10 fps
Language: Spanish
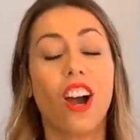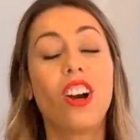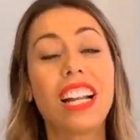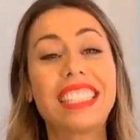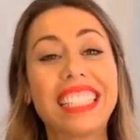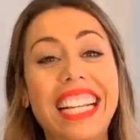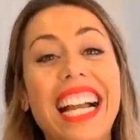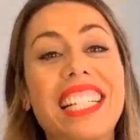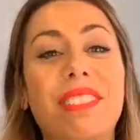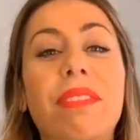Hola
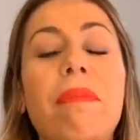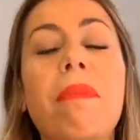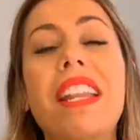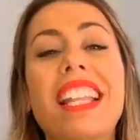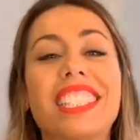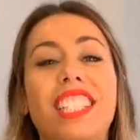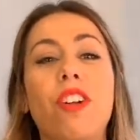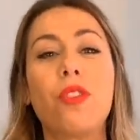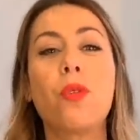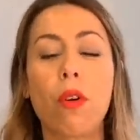chicas, bienvenidas
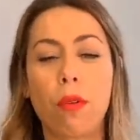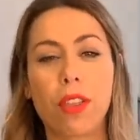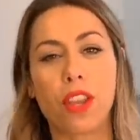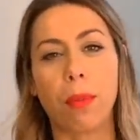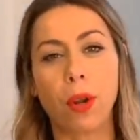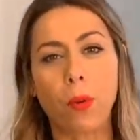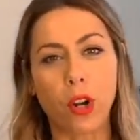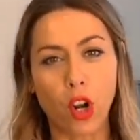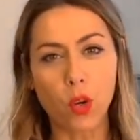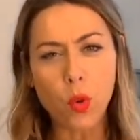a un nuevo vídeo, pero
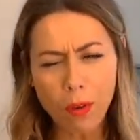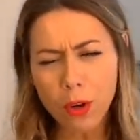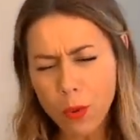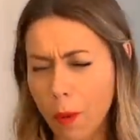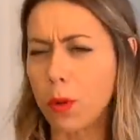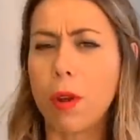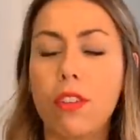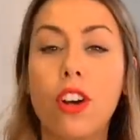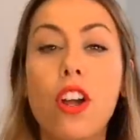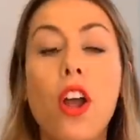bueno, nuevo, nuevo,
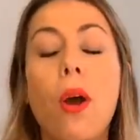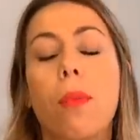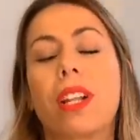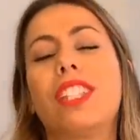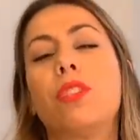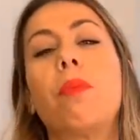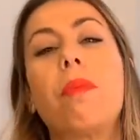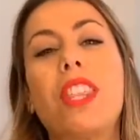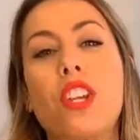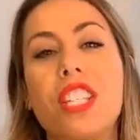nuevo, porque es un
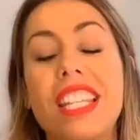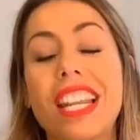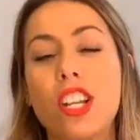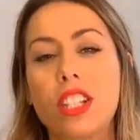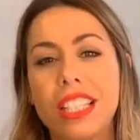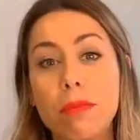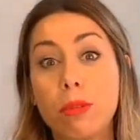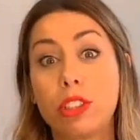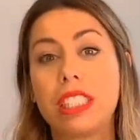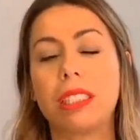vídeo lleno de
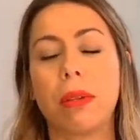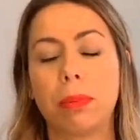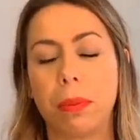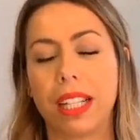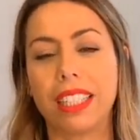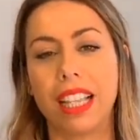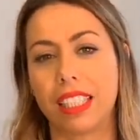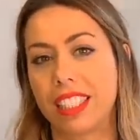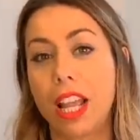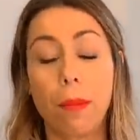muchísimas
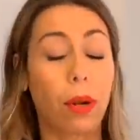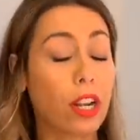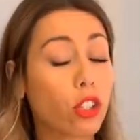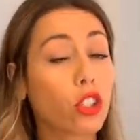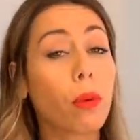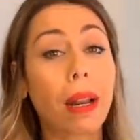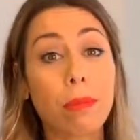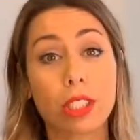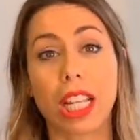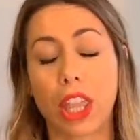prendas, porque nosotros no
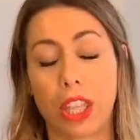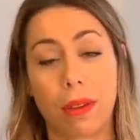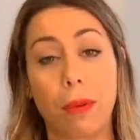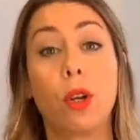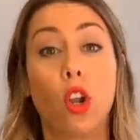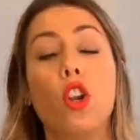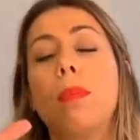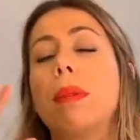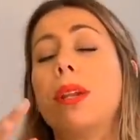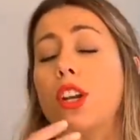paramos de recibir. Bueno, lo
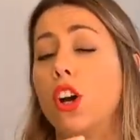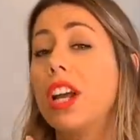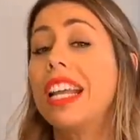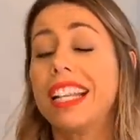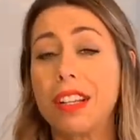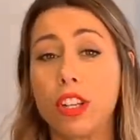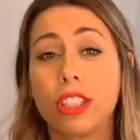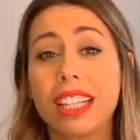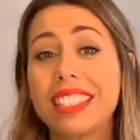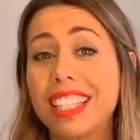primero,
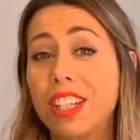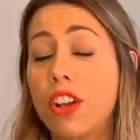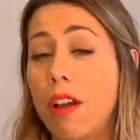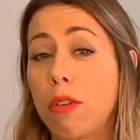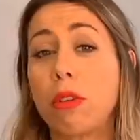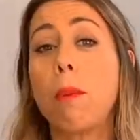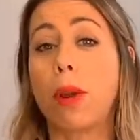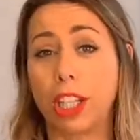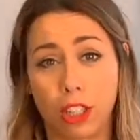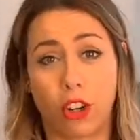notaréis que tengo la voz un
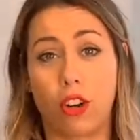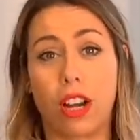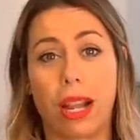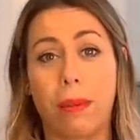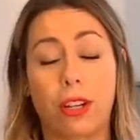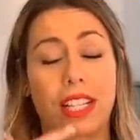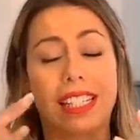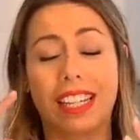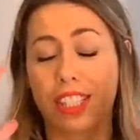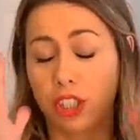poquito ronca, pero es que
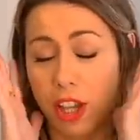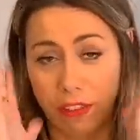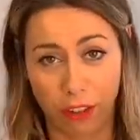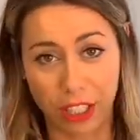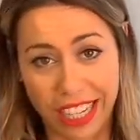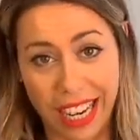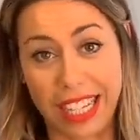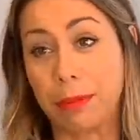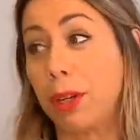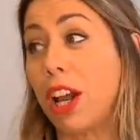chicas, estoy
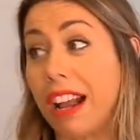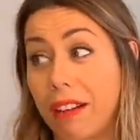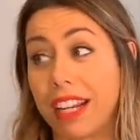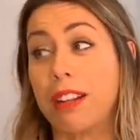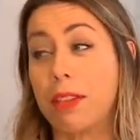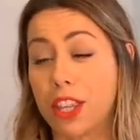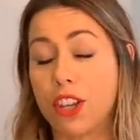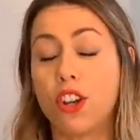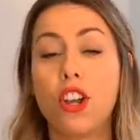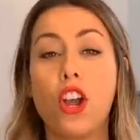afónica, espero acabar el
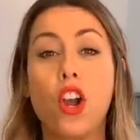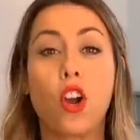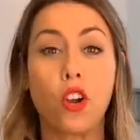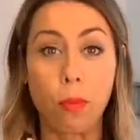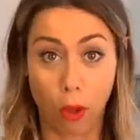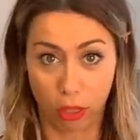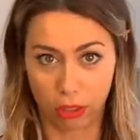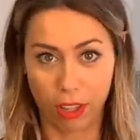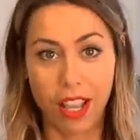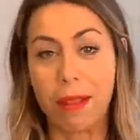vídeo con
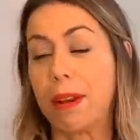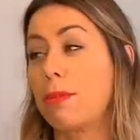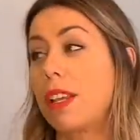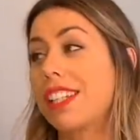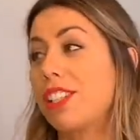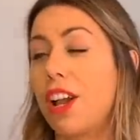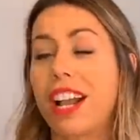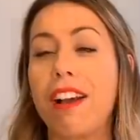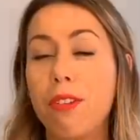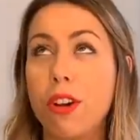voz. Veremos a ver si no
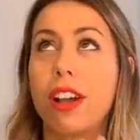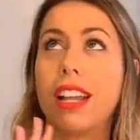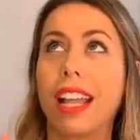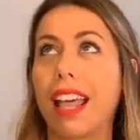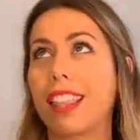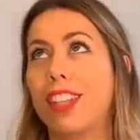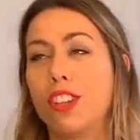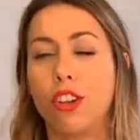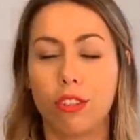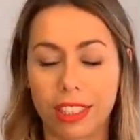acabo eh,
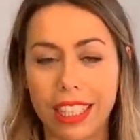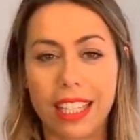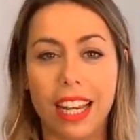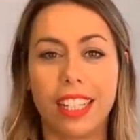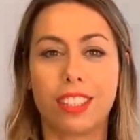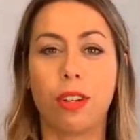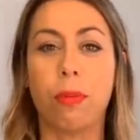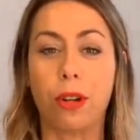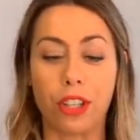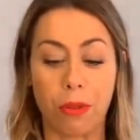haciendo señales o
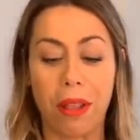poniendo